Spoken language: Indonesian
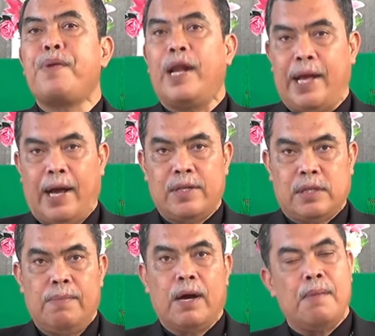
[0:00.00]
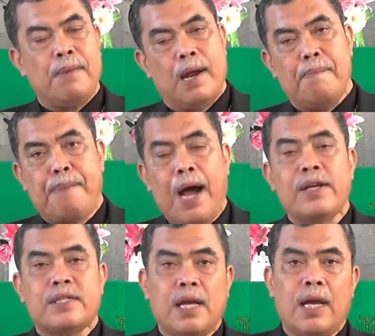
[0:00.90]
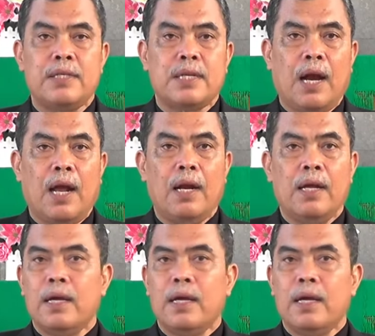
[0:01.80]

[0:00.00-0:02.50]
pilihan sebagaimana bangsa Israel.